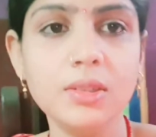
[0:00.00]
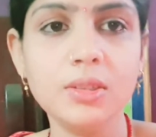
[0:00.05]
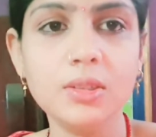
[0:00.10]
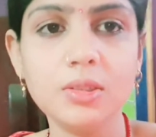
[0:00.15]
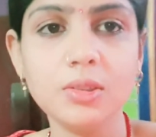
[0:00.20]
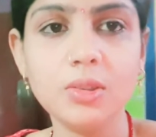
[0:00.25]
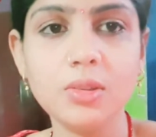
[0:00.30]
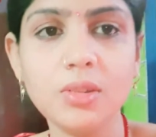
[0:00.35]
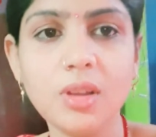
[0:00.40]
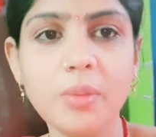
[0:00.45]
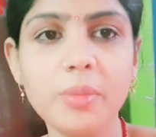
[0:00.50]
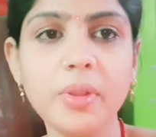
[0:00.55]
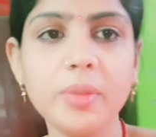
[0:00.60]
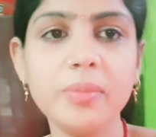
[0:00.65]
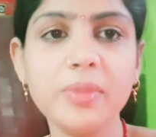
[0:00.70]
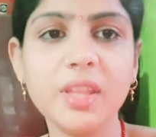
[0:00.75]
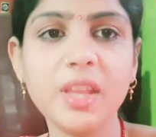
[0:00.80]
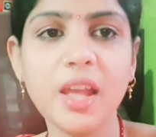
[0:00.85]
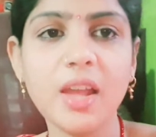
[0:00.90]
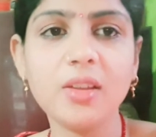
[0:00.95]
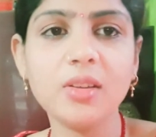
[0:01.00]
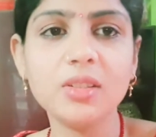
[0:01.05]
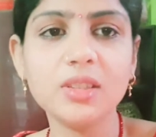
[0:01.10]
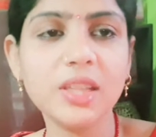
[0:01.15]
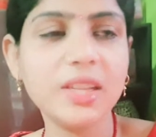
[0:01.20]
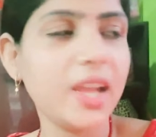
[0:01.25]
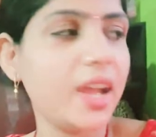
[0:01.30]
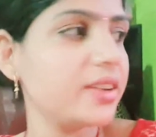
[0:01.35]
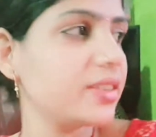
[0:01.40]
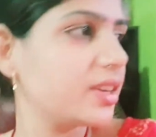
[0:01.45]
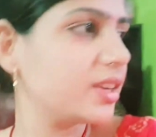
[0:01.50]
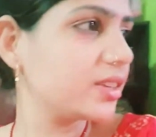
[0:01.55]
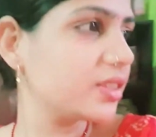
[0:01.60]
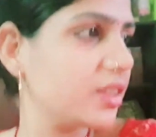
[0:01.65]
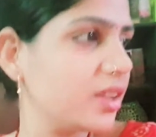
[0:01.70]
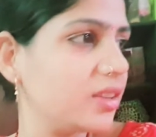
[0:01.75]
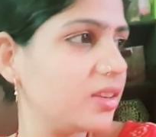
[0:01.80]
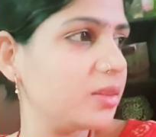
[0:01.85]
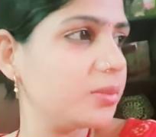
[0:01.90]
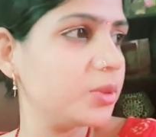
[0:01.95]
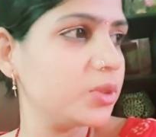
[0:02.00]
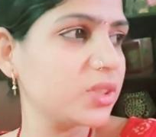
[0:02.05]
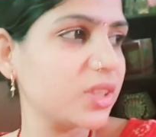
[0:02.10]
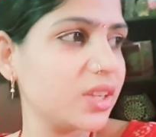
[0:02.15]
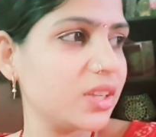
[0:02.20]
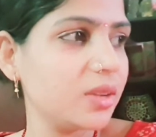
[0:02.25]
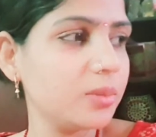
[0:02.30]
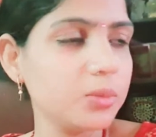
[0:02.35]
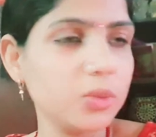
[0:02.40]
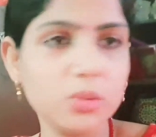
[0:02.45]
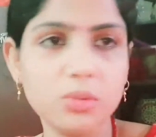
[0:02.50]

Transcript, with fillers: तो अभी हम दिया को तैयार कर दिया अभी उसके लिए हम